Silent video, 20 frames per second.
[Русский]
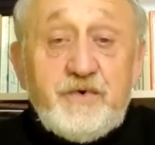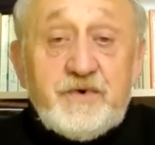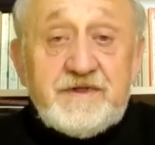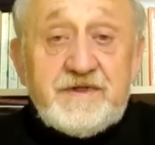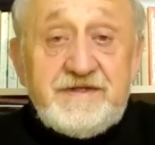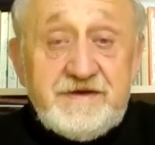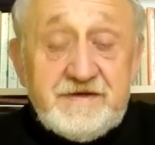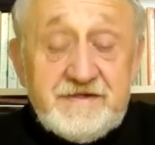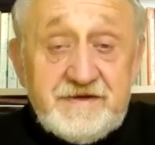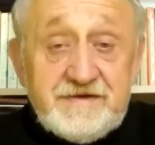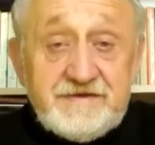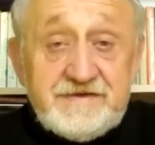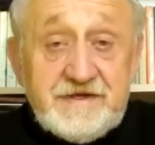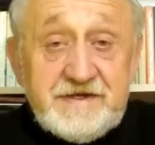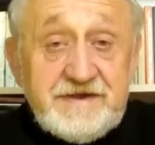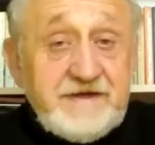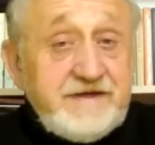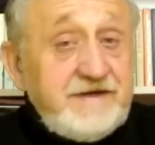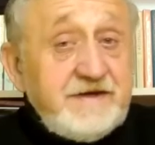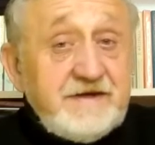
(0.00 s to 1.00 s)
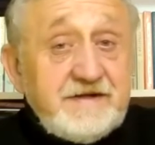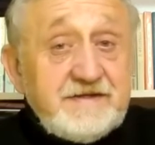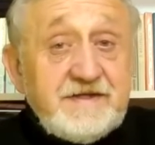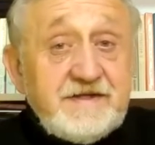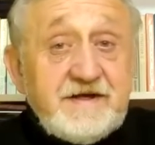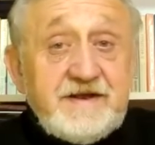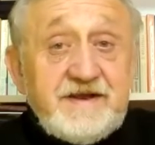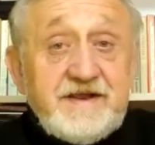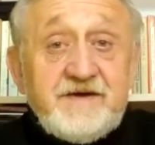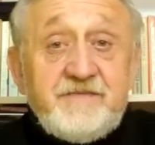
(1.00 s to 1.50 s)
Упор делая на
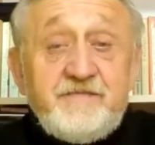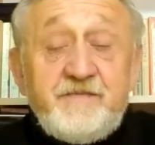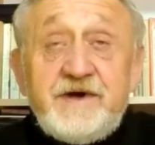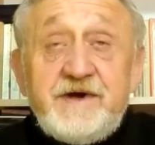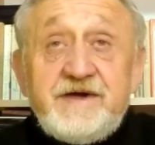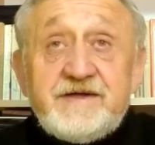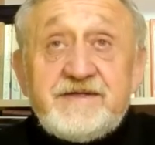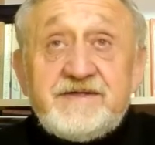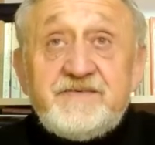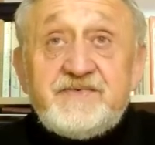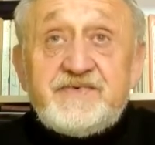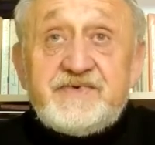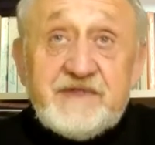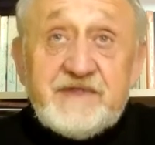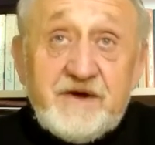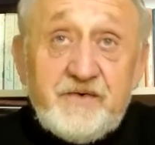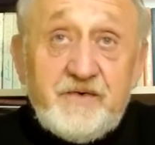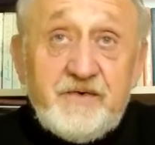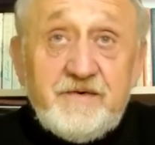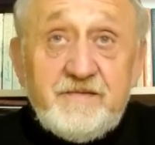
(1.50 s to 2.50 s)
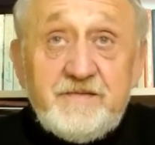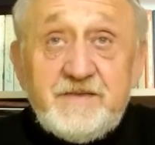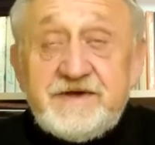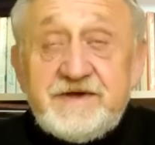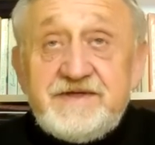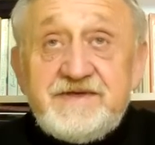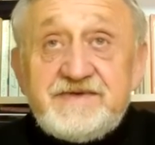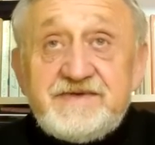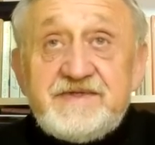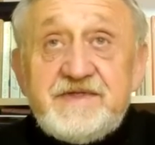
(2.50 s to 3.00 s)
региональных поэтов,
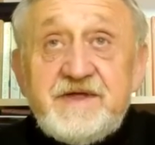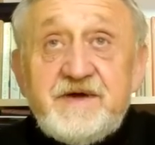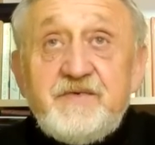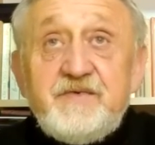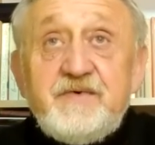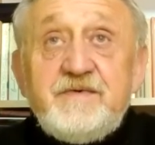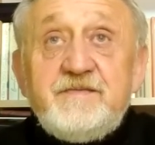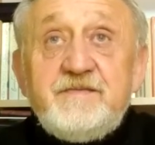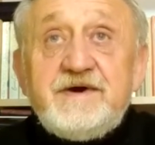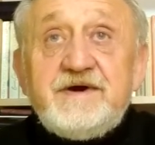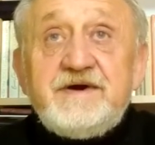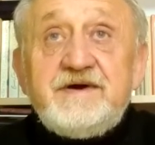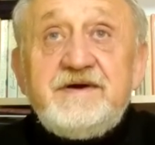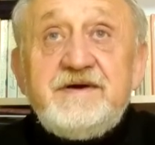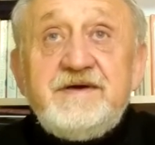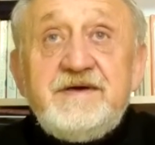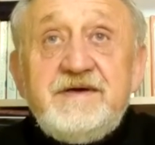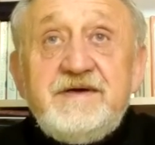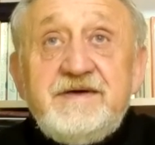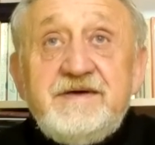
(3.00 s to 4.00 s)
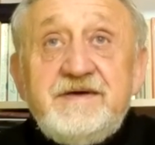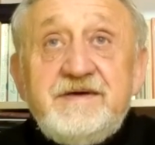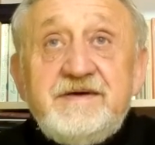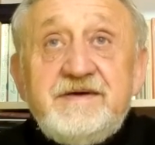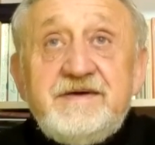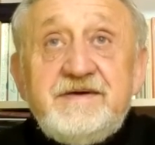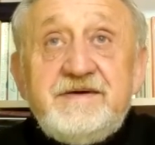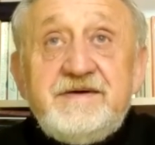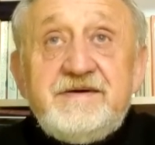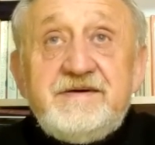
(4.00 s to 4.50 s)
знакомых, незнакомых,
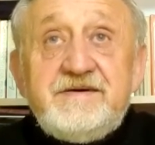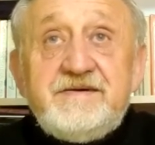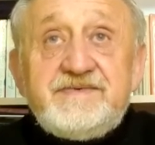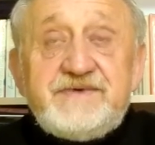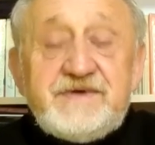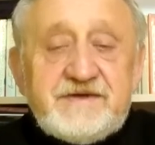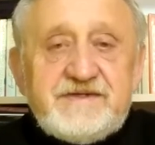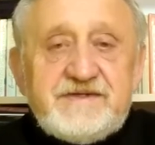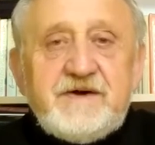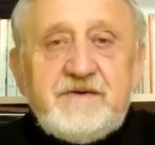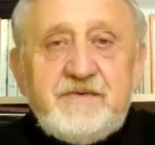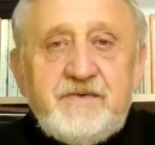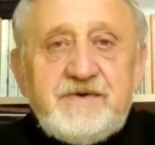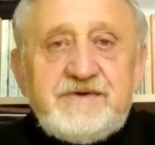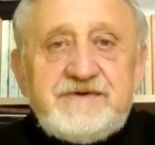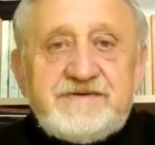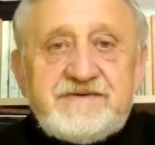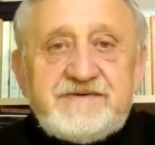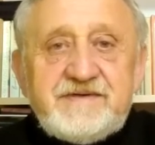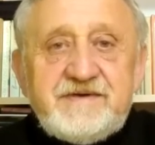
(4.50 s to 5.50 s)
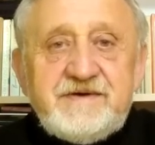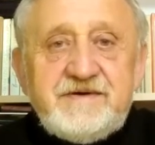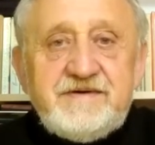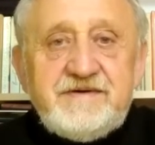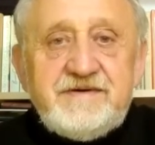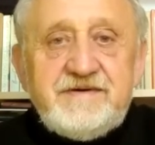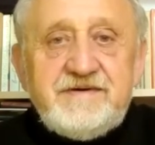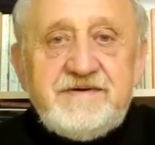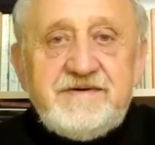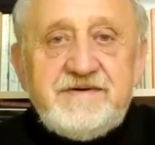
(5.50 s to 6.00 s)
всегда
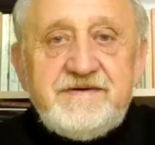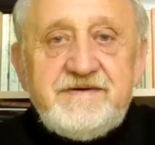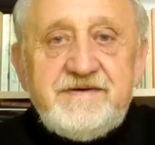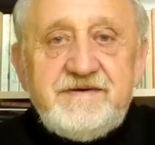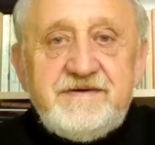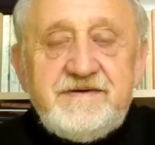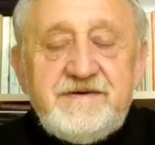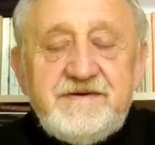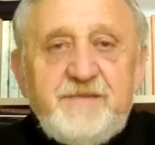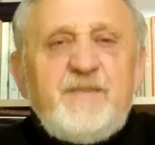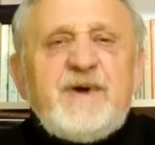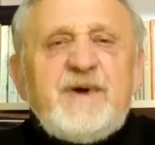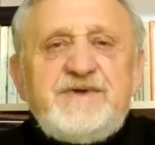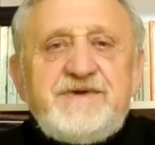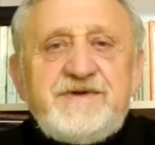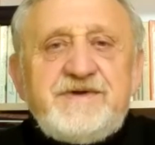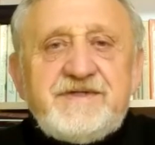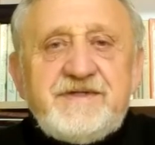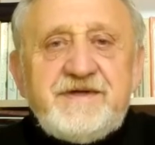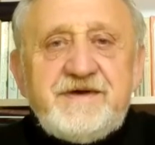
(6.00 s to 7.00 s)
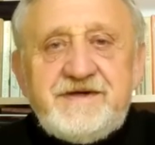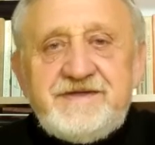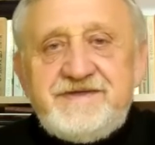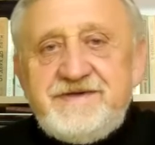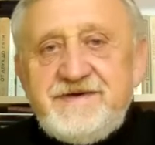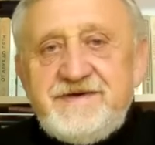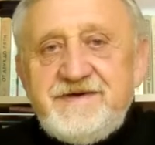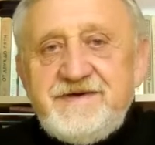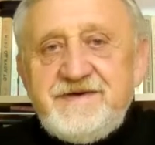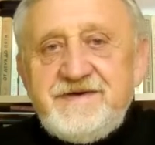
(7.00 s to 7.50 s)
хочется и
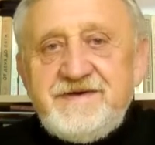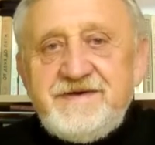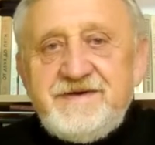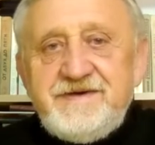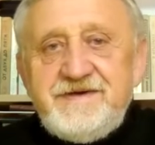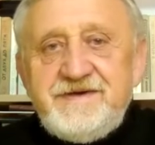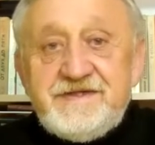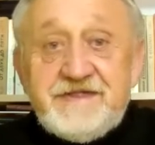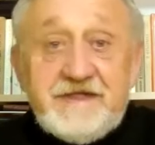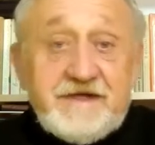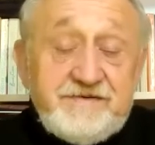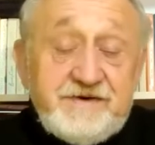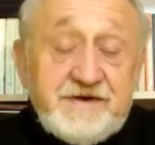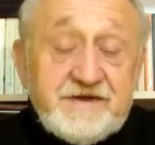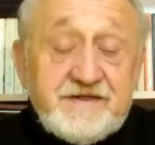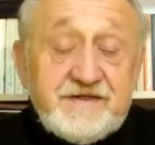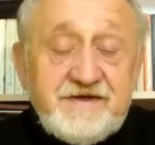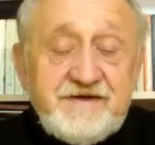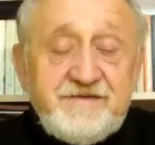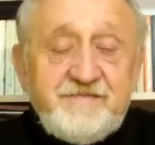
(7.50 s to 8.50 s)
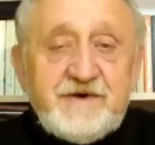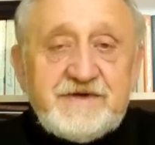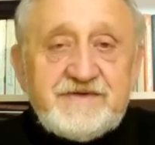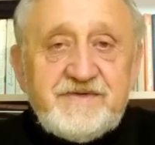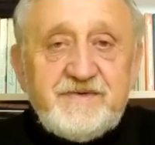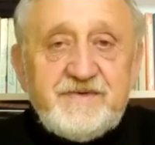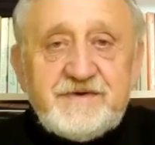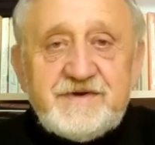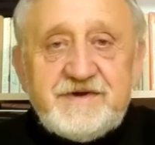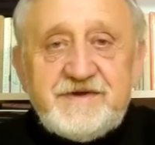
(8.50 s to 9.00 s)
почитать, и,
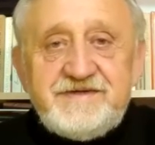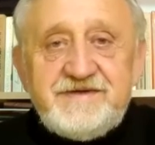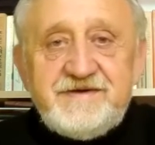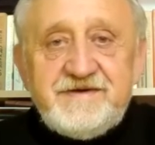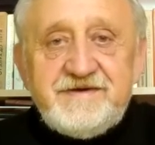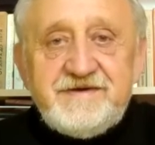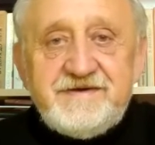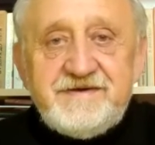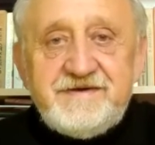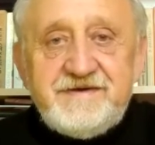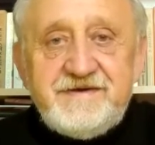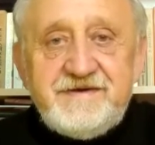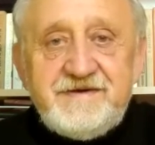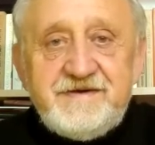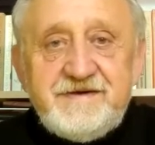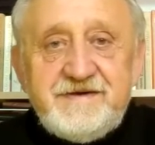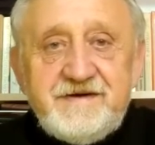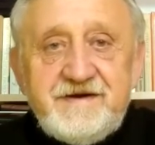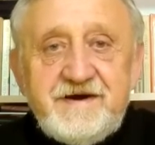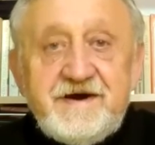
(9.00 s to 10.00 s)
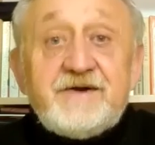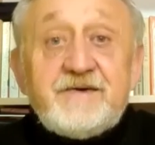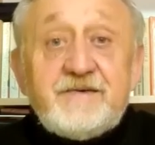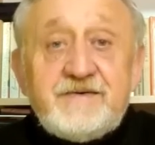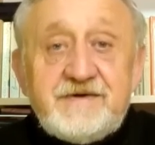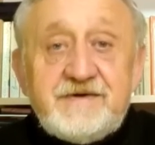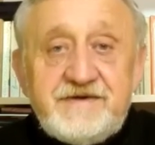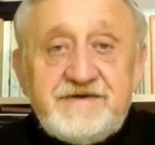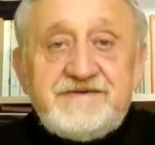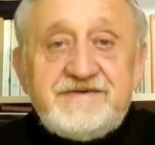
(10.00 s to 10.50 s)
наверное, и послушать
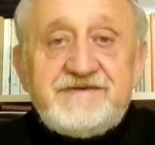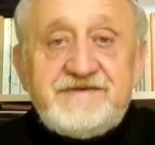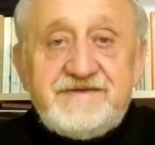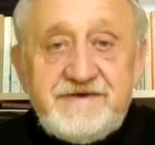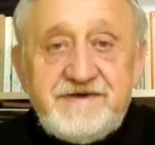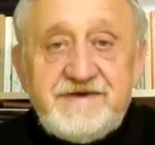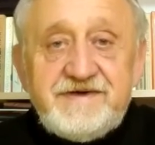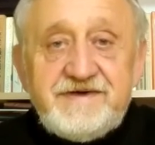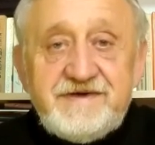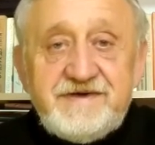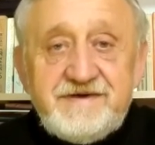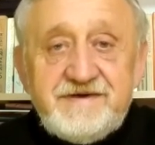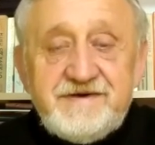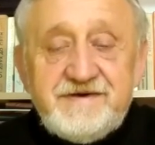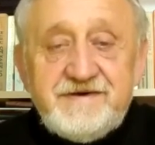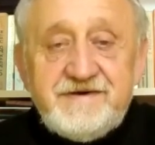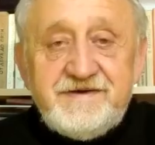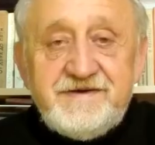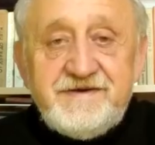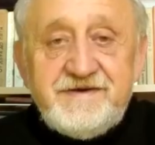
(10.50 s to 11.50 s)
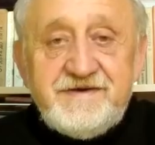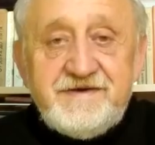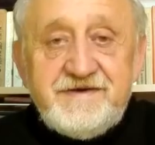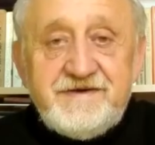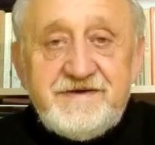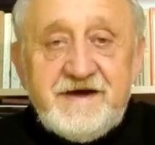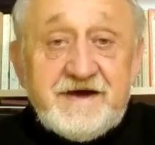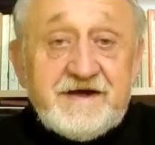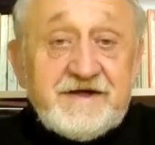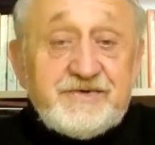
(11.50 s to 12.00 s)
хорошие стихи,
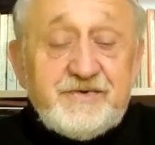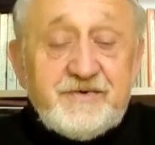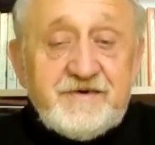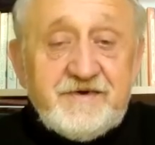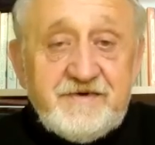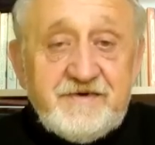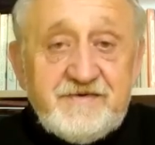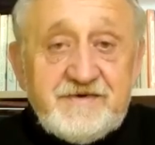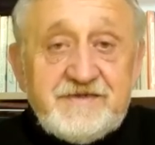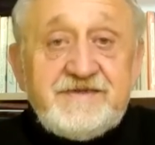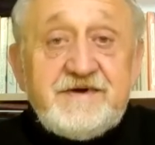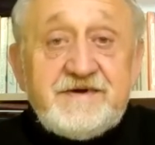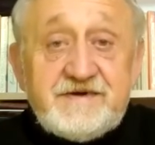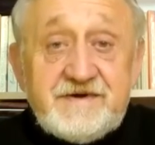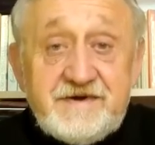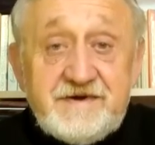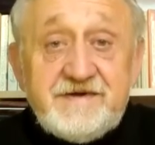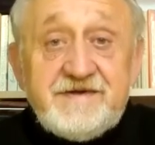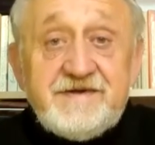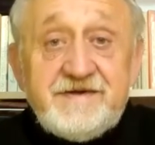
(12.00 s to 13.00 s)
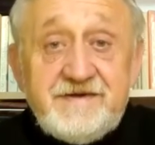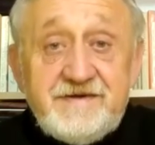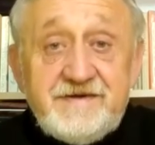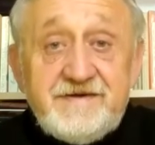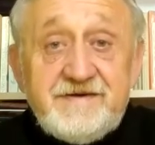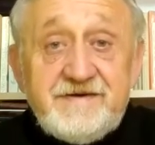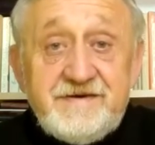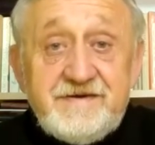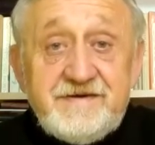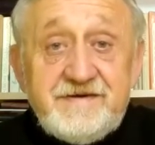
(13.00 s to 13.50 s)
о которых вы
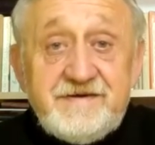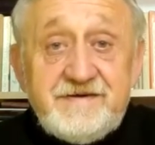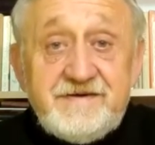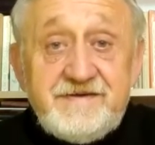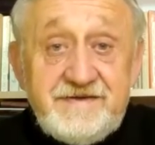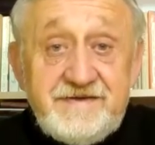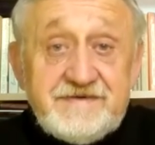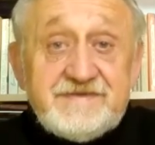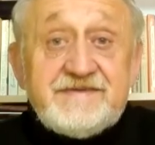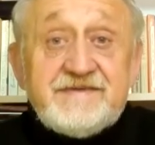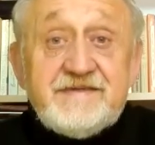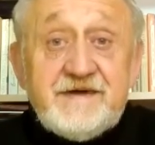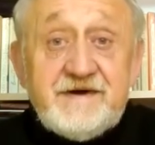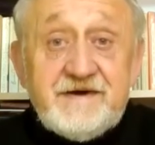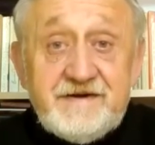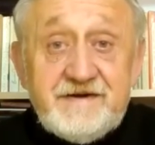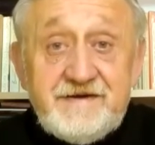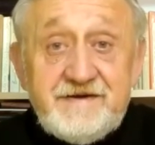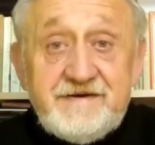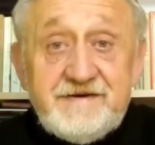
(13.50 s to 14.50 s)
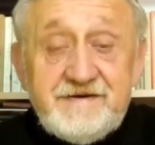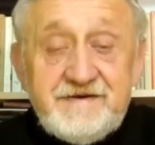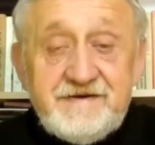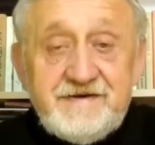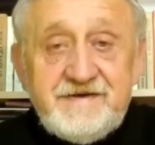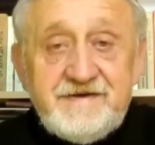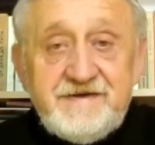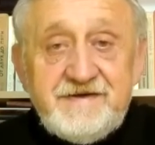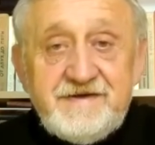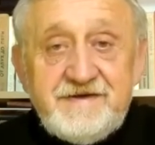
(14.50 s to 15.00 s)
даже не знали.